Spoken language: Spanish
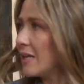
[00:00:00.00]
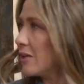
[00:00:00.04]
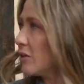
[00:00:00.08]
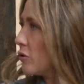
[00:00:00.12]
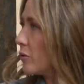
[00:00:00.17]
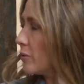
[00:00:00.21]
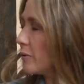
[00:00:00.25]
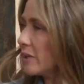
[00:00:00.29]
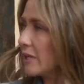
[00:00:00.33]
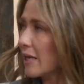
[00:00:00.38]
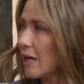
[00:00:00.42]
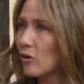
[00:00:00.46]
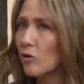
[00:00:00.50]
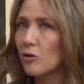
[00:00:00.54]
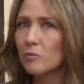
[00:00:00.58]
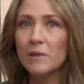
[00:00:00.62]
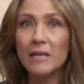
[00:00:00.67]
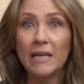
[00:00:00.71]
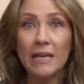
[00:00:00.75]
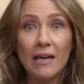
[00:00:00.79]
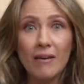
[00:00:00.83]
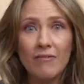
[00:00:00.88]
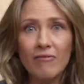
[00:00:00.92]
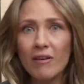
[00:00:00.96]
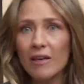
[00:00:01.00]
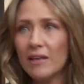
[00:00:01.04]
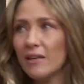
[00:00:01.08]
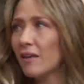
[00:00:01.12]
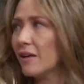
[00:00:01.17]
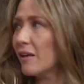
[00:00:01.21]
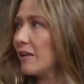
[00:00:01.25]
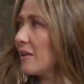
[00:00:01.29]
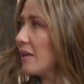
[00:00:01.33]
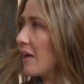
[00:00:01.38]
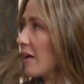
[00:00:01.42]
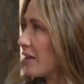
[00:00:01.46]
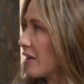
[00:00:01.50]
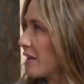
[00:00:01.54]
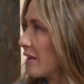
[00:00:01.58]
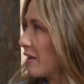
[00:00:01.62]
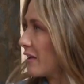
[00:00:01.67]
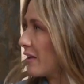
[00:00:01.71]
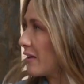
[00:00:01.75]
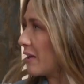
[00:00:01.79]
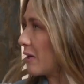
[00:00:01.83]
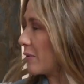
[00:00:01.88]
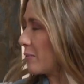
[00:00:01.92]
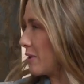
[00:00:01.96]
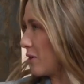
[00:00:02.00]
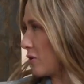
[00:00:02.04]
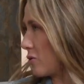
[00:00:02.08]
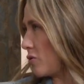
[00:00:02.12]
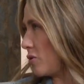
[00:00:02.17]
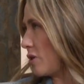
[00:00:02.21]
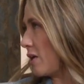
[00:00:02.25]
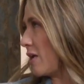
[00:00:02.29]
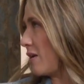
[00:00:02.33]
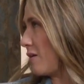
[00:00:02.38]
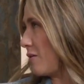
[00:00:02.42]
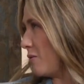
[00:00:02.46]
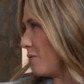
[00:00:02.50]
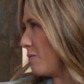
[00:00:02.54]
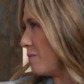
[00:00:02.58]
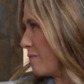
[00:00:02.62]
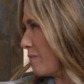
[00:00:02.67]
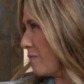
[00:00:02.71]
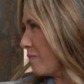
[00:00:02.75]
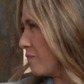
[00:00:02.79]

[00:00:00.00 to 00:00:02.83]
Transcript: y yo venía con mi jefe y quería quedar bien con él, ¿no?